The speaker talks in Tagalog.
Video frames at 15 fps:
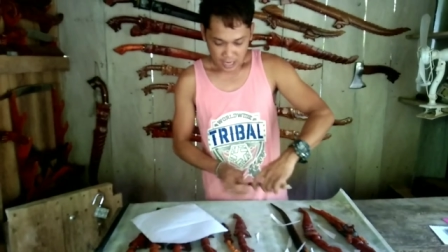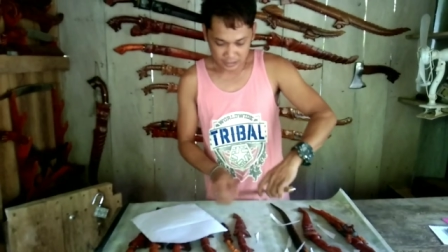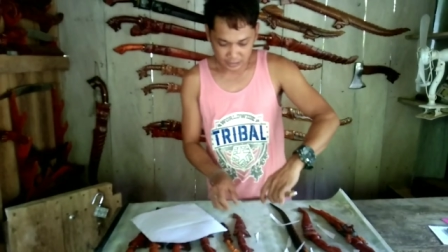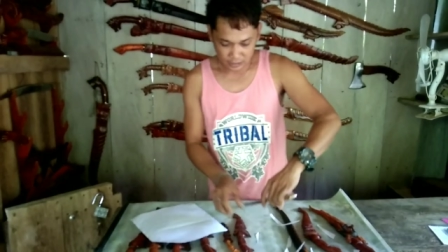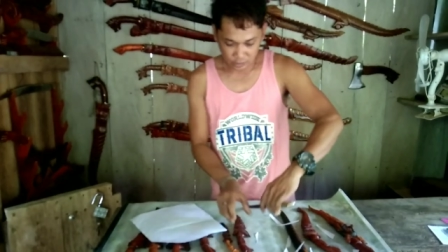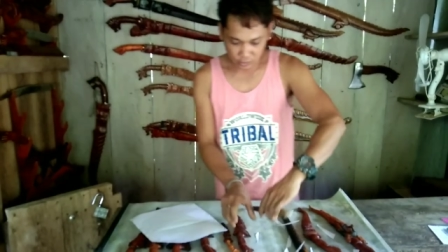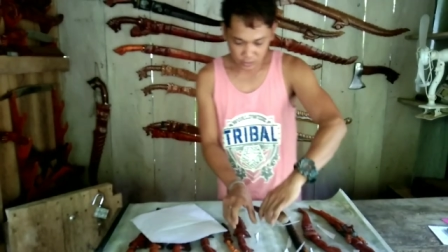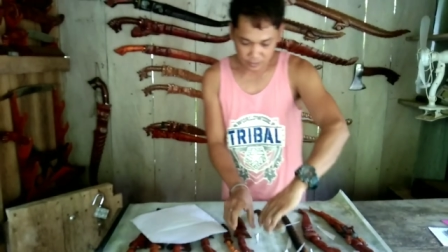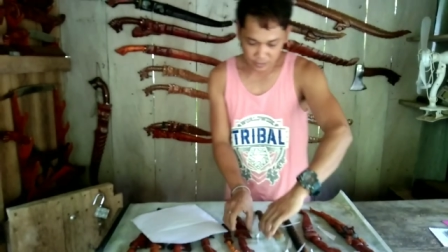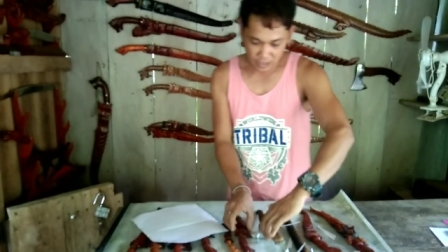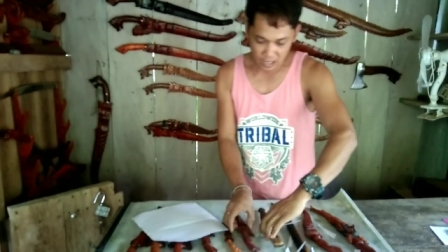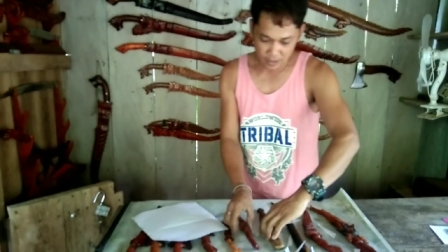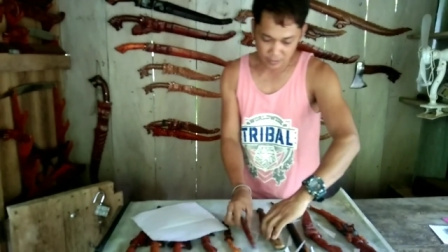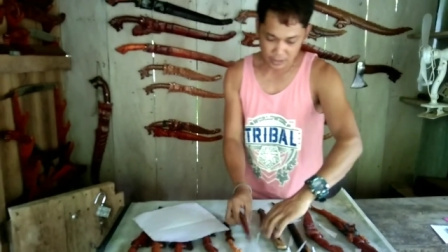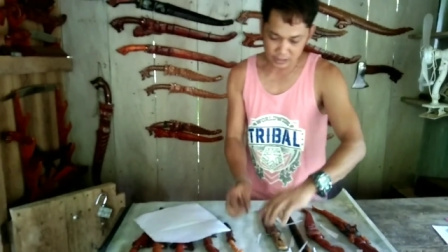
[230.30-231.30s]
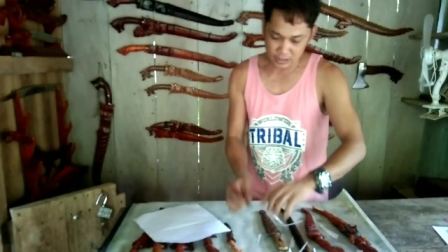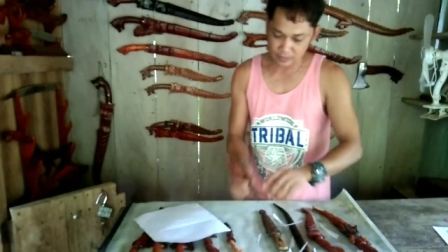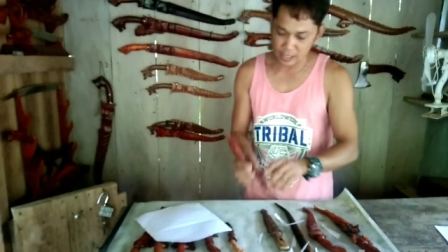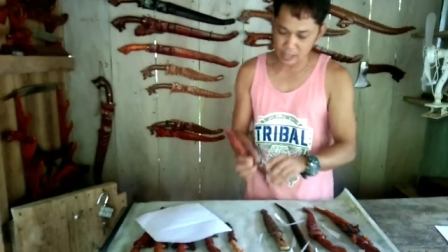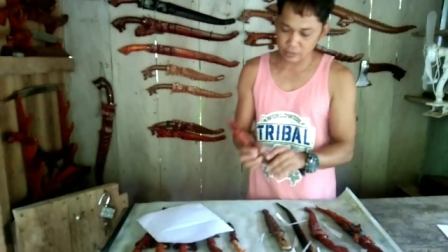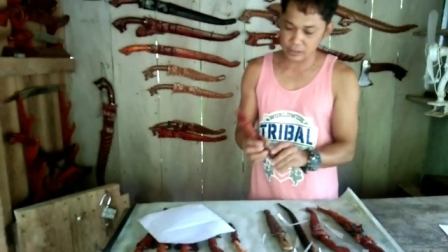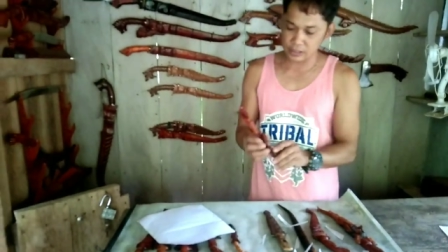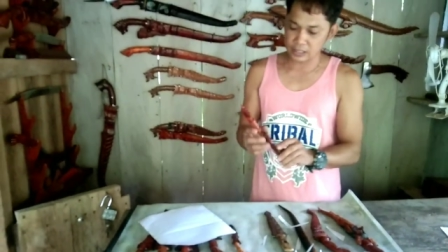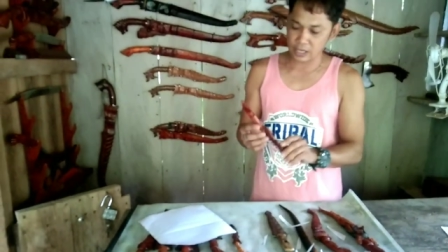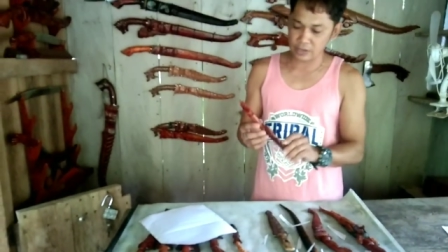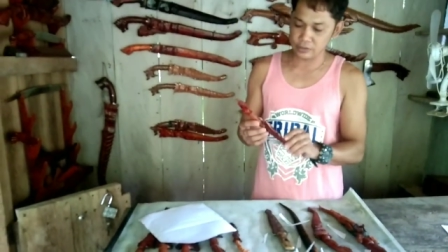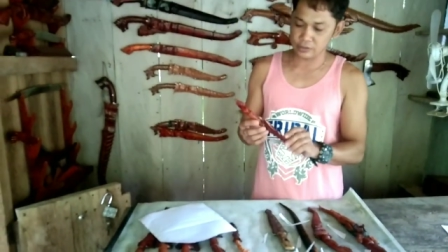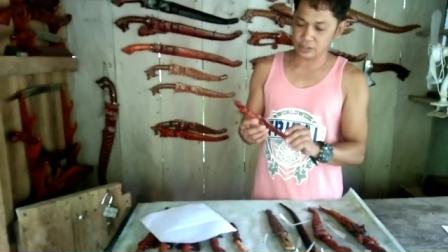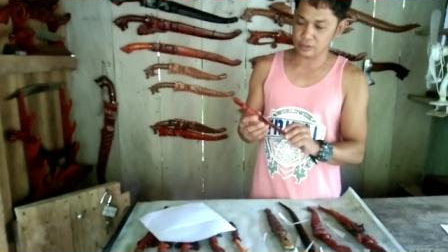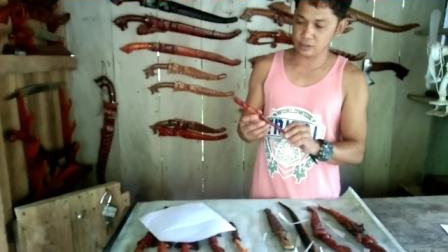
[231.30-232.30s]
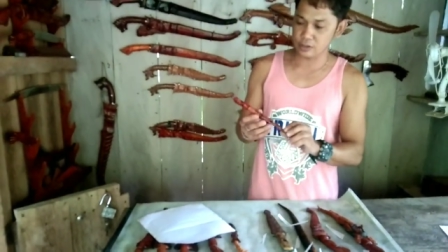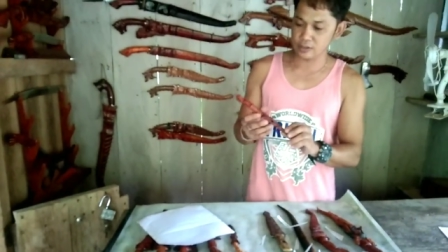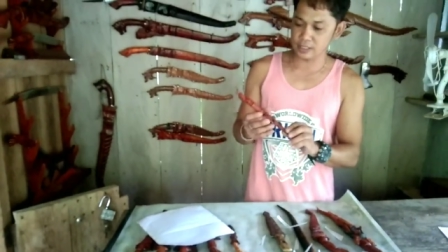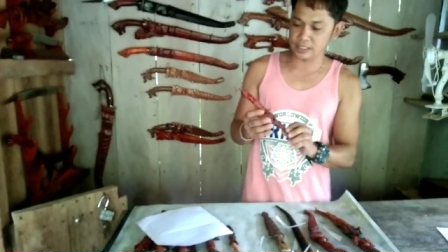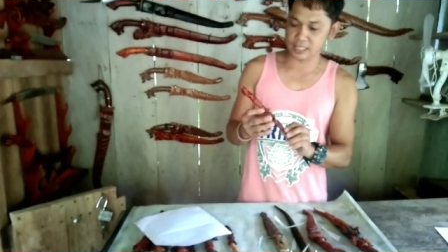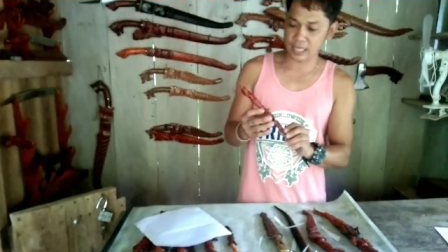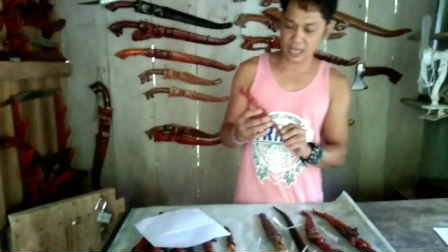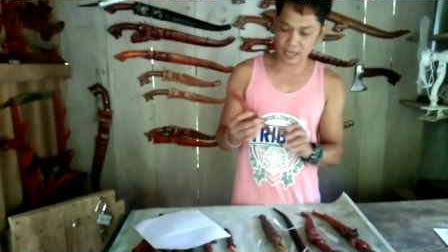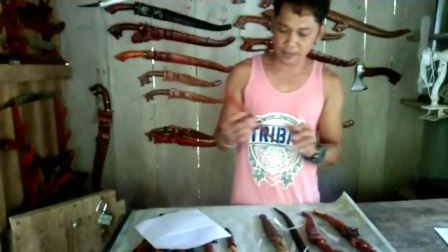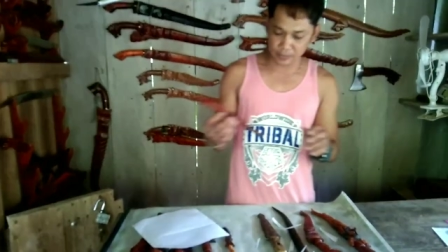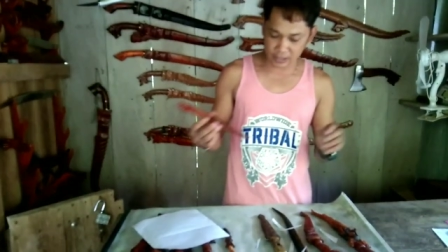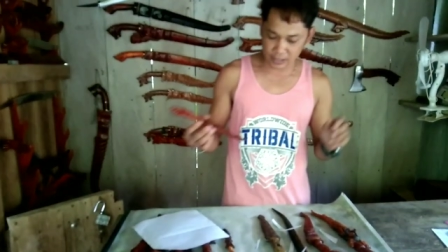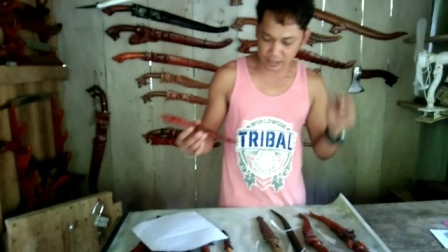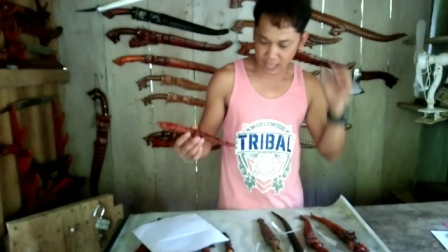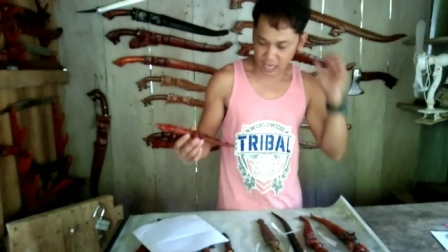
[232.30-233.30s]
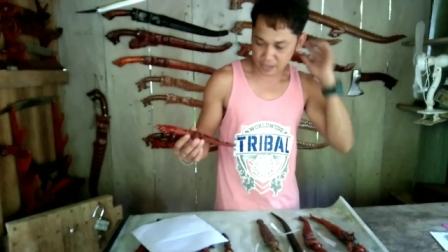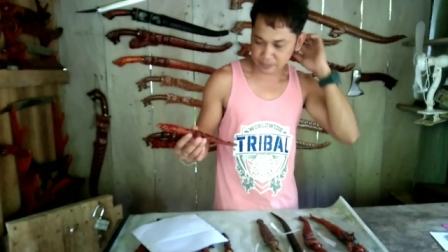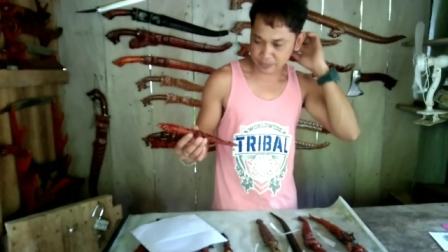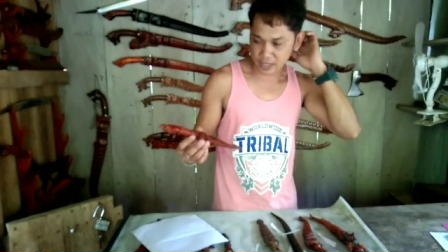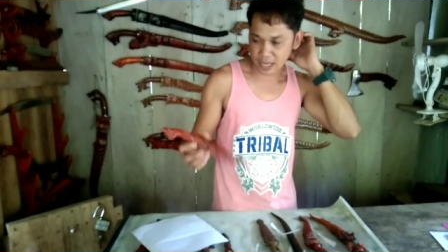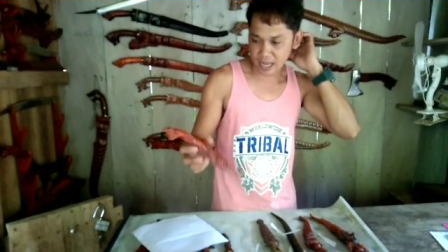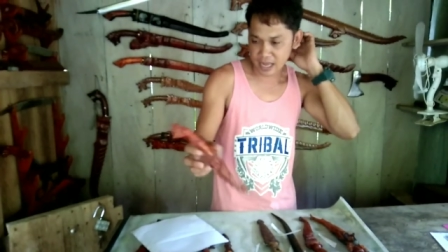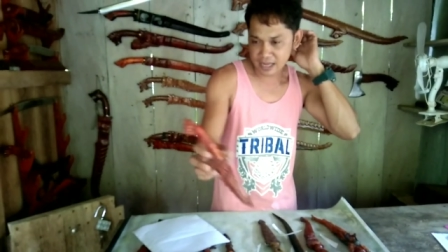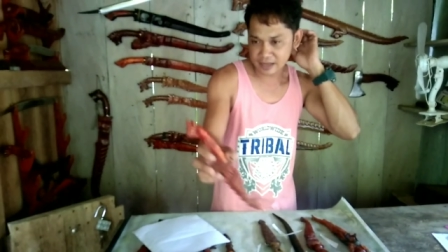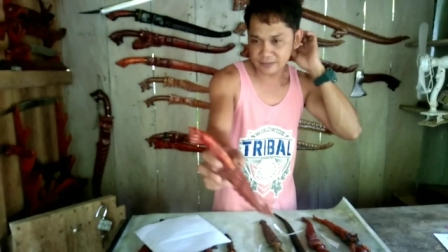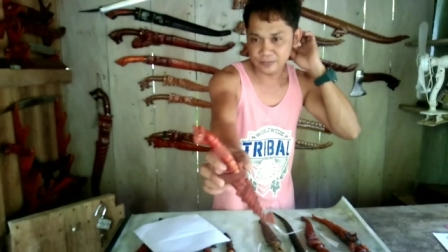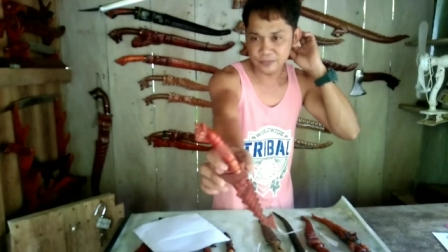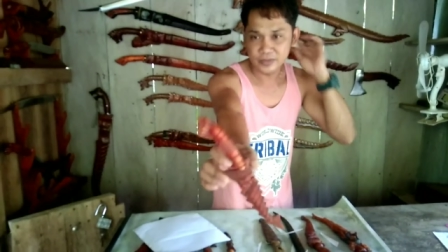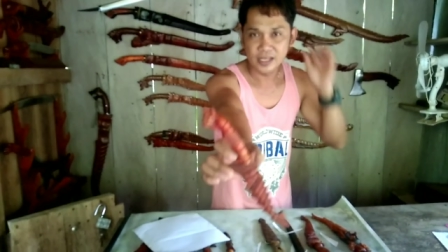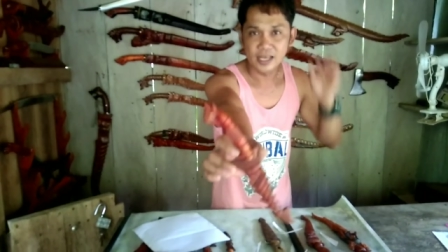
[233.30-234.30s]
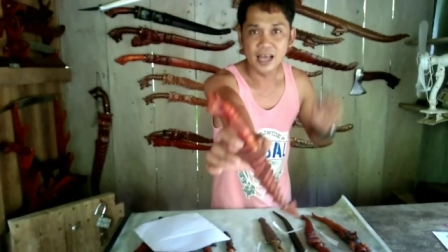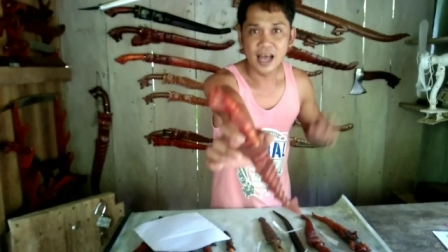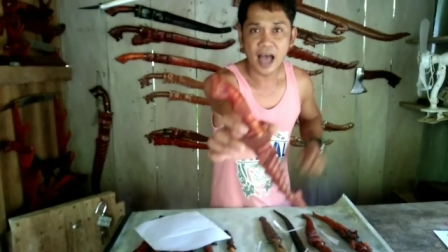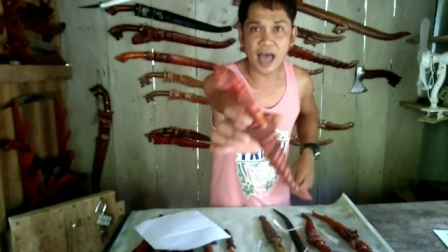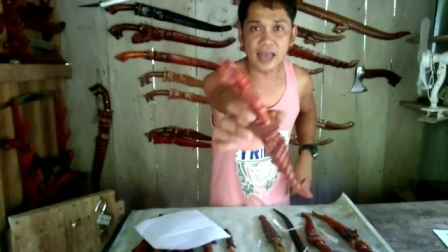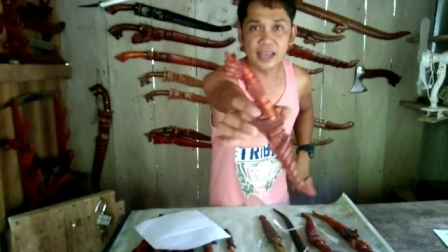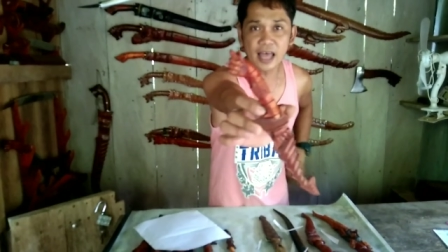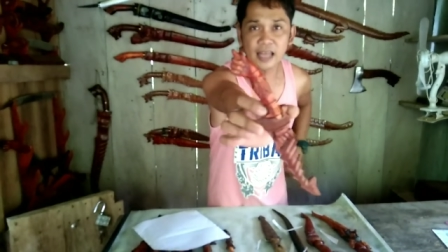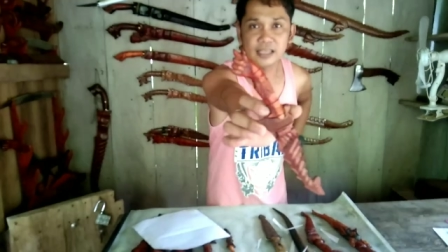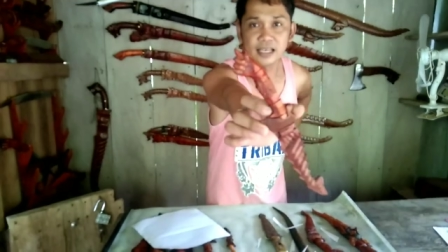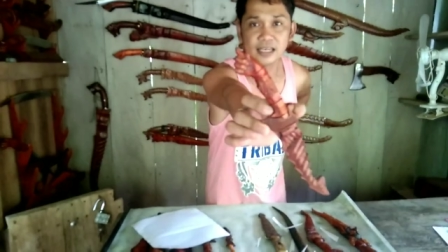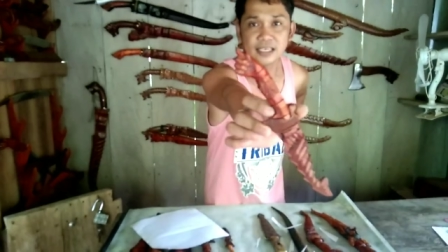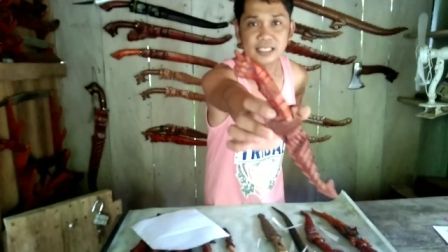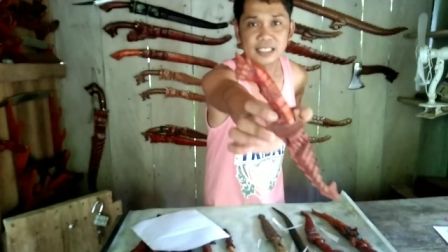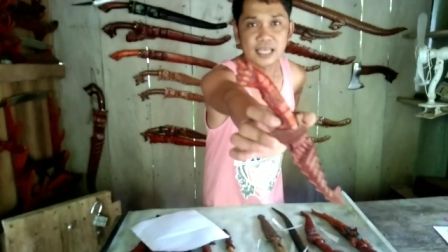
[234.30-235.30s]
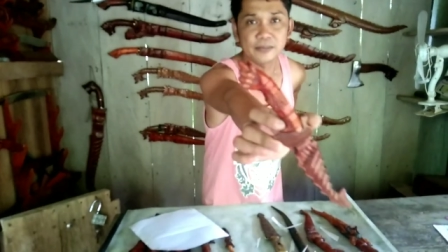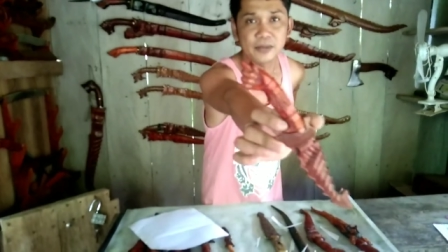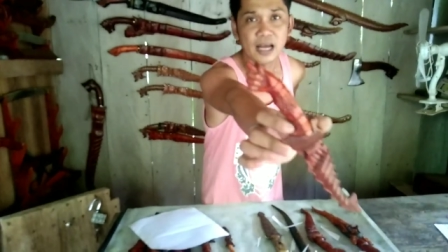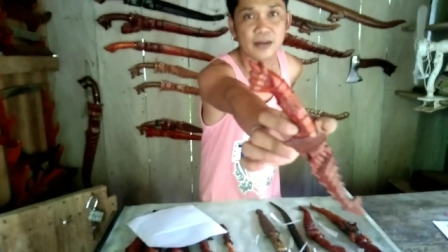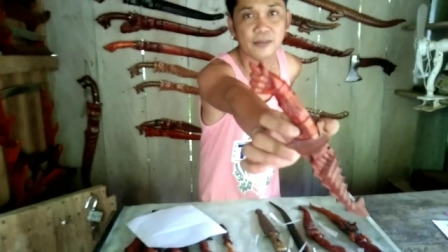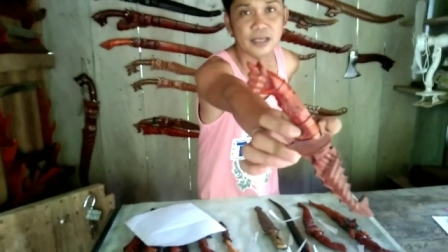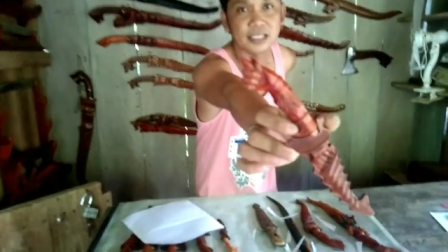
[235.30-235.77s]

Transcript: At ito rin mga kamaster, mayroon din tayo ditong isang mini knife na hand handle design mga